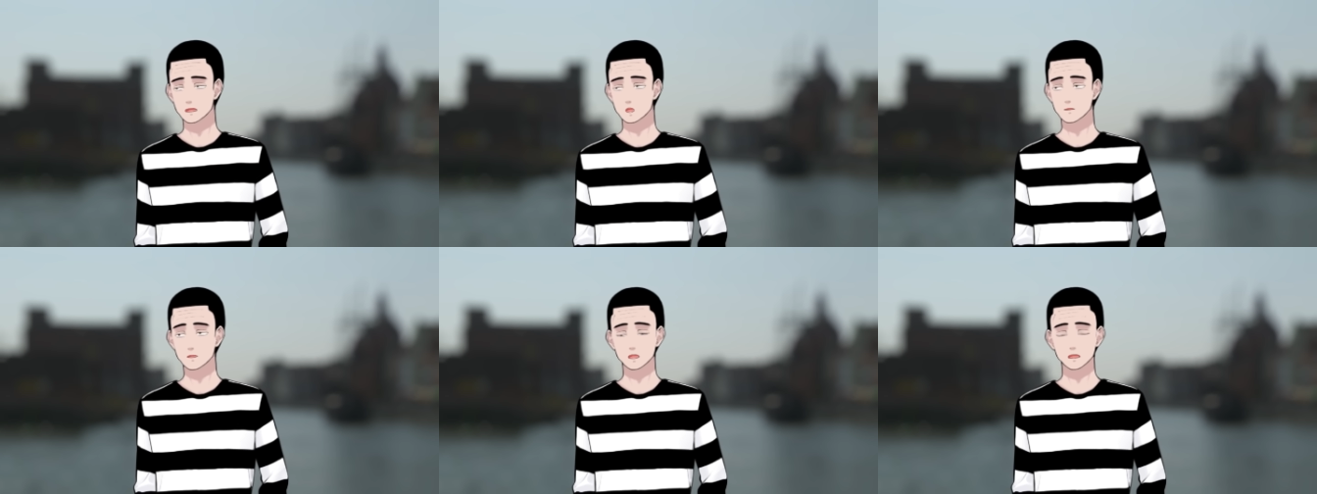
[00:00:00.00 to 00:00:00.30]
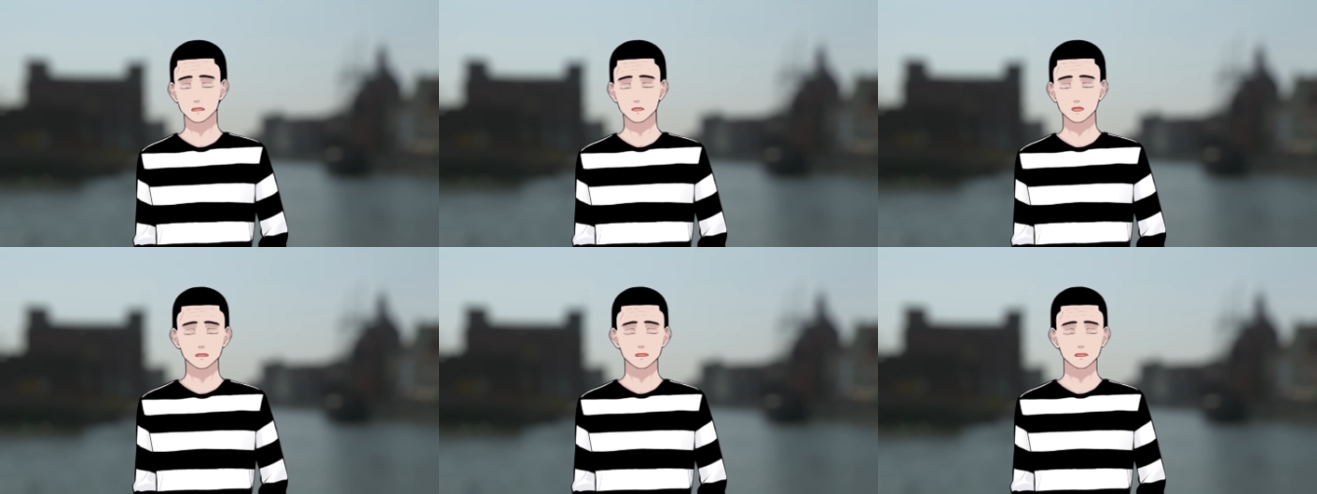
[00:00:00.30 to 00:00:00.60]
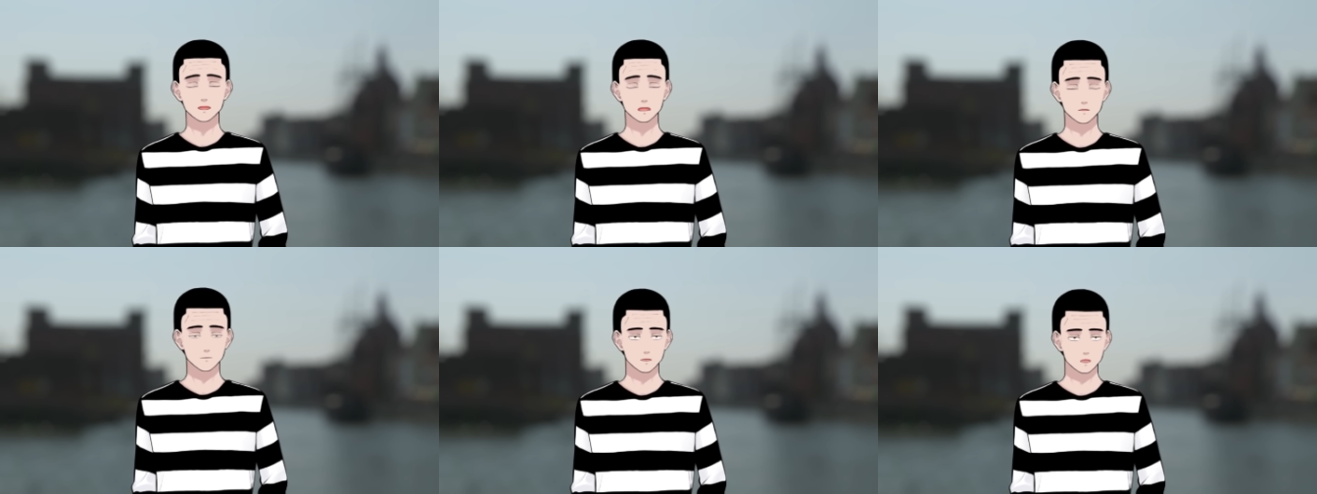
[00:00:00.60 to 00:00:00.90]
これ、
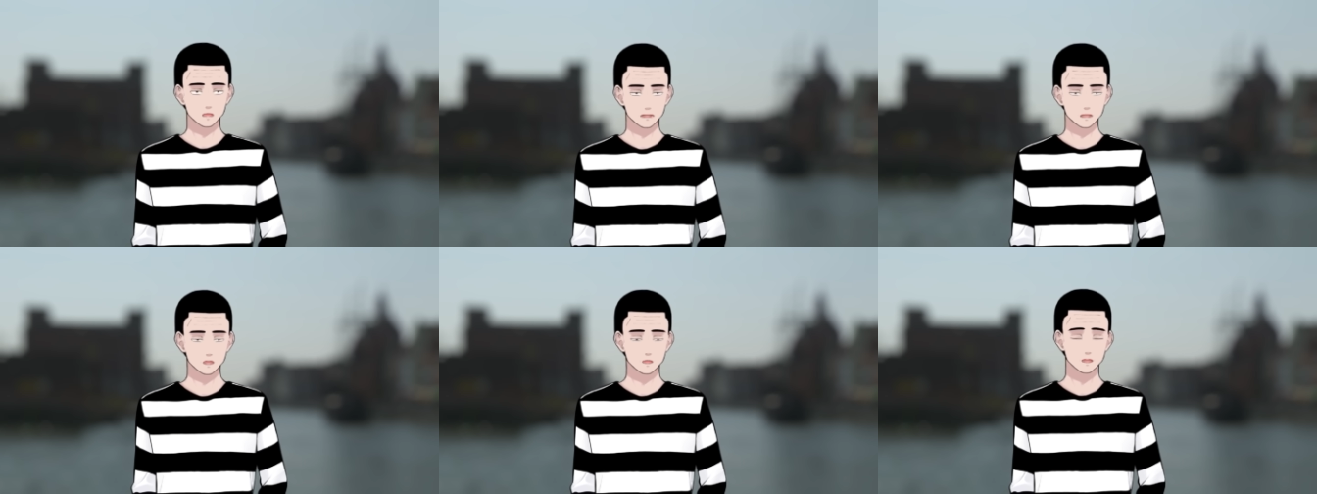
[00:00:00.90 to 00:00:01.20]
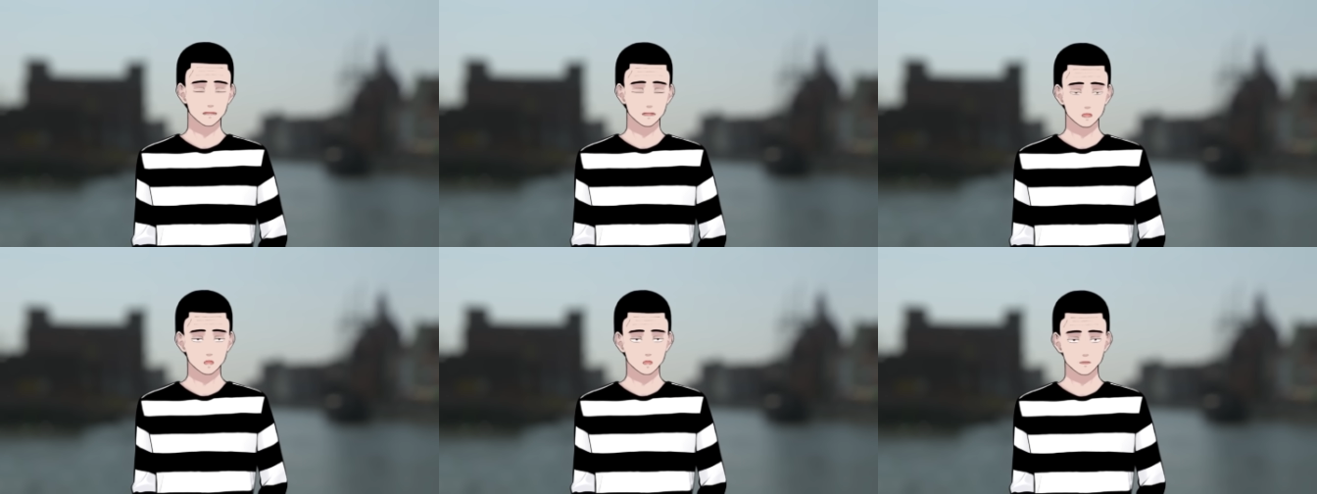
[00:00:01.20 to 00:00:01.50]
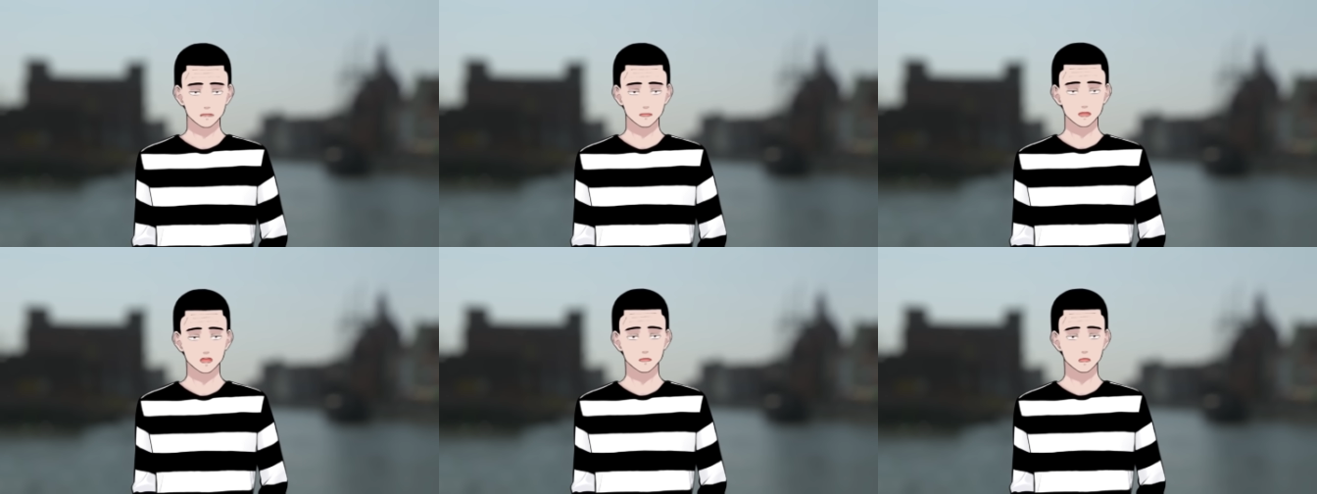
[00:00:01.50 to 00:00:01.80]
単純な
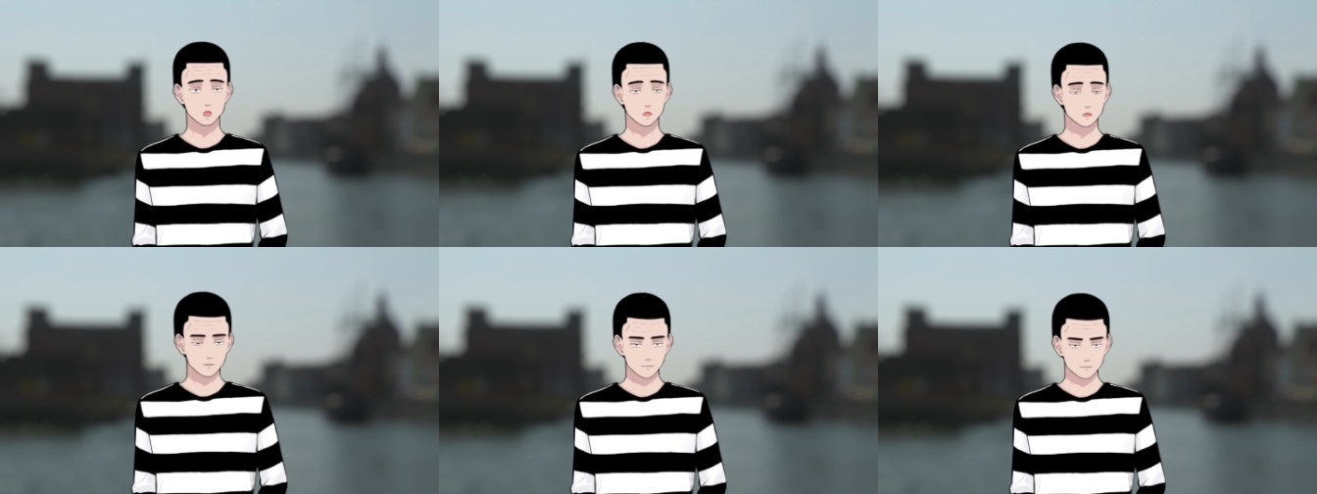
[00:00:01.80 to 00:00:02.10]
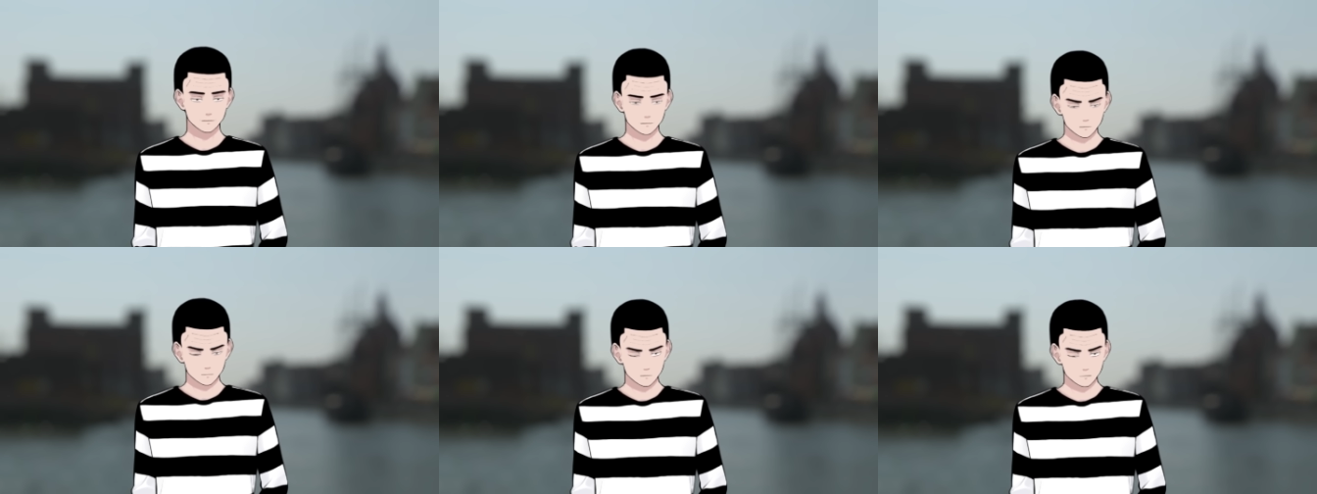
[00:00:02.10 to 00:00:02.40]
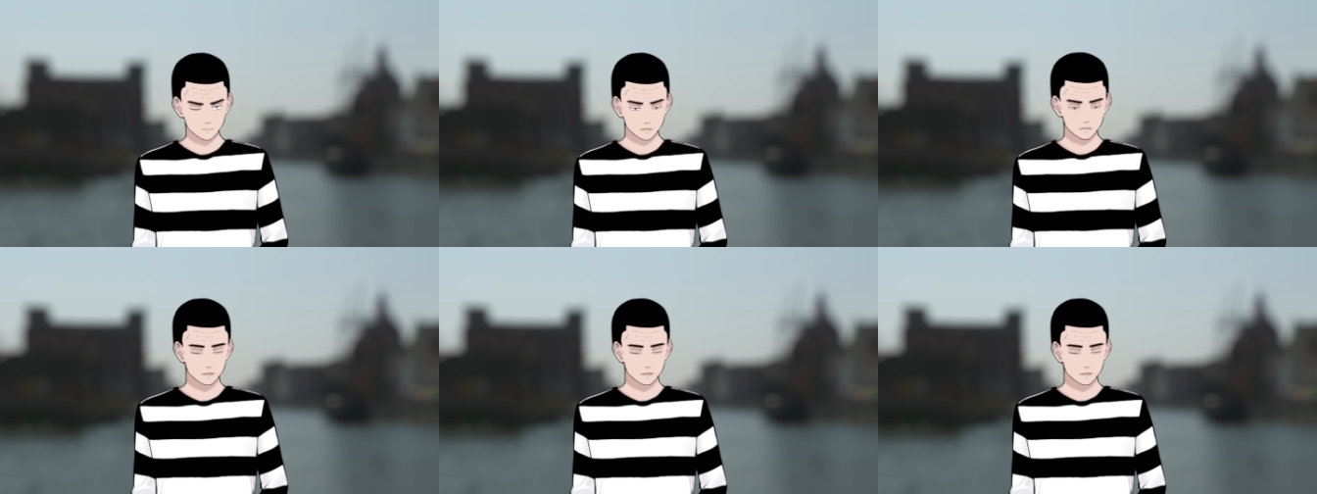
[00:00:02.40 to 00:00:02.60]
殺人未遂、